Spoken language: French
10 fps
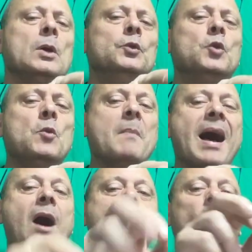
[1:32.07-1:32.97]

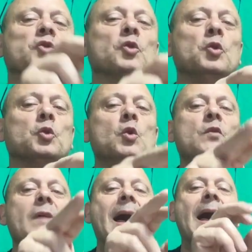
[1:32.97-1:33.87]
demain, on se
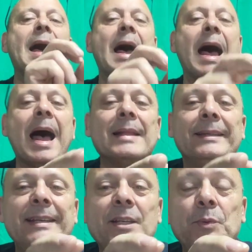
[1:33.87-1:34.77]
retrouve à
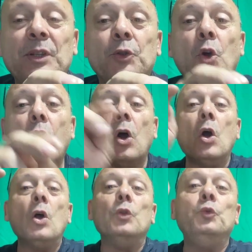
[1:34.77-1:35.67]
18h.
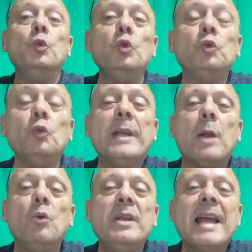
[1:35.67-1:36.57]
Dessous, il y a
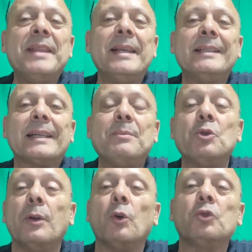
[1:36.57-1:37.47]
le lien
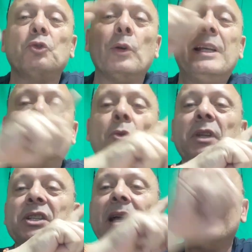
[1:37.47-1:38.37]
d'inscription. Donc, ceux qui sont
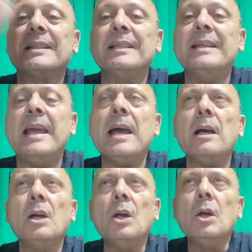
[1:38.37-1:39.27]
déjà inscrits hier,
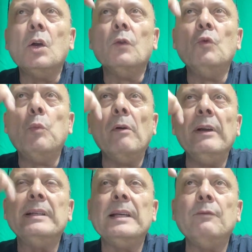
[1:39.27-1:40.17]
vous pouvez
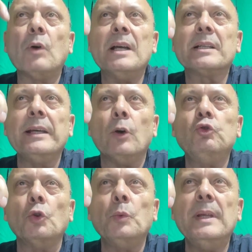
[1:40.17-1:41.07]
essayer de vous réinscrire
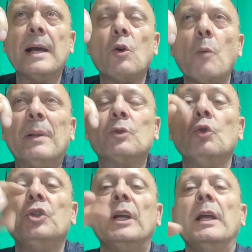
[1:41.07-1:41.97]
aujourd'hui, d'accord Parce
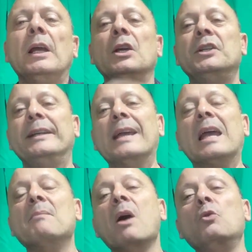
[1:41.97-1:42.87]
que j'ai
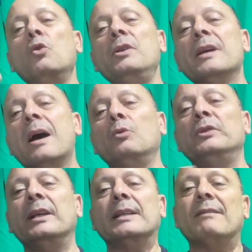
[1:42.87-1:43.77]
carrément le lien où
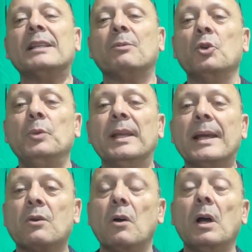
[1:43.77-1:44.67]
c'est que ça va se produire,
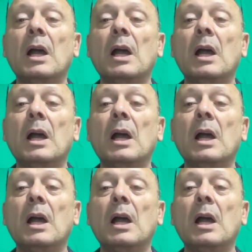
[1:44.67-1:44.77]
d'accord